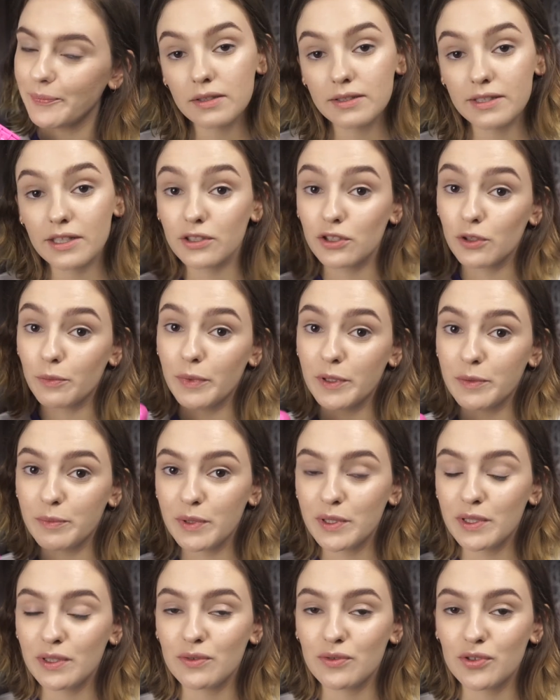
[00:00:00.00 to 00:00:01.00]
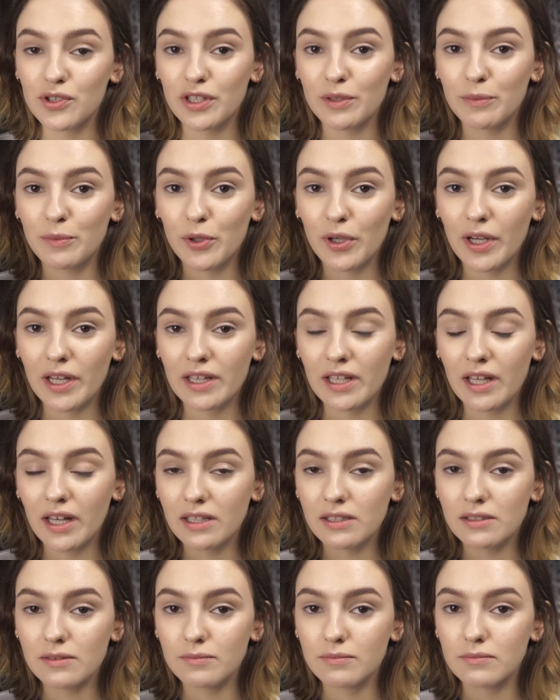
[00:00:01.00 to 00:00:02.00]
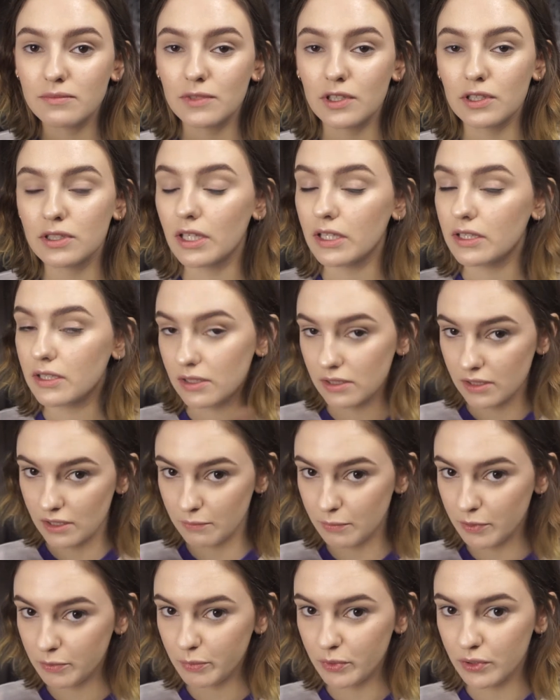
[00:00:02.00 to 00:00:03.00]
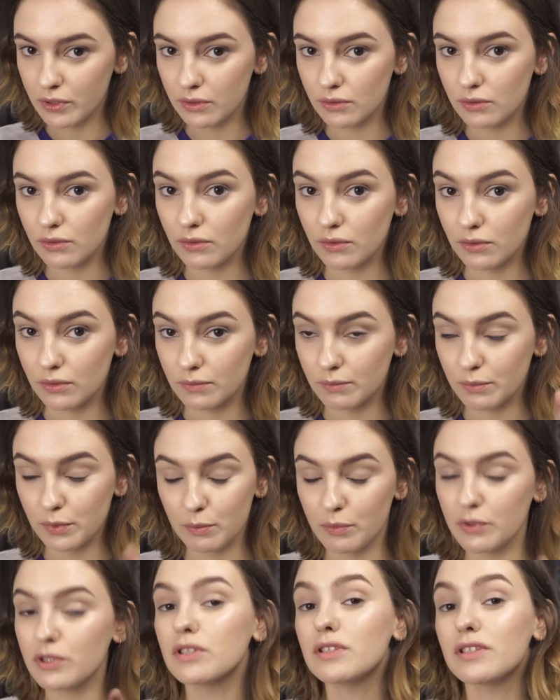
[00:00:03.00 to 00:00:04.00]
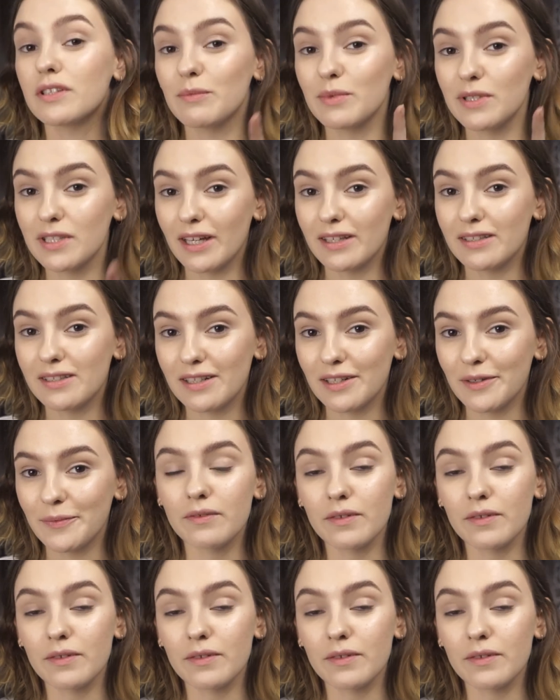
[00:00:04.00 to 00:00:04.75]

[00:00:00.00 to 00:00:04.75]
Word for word: Те, кто подписан уже на мой канал, кстати, если не подписан, то подпишись обязательно.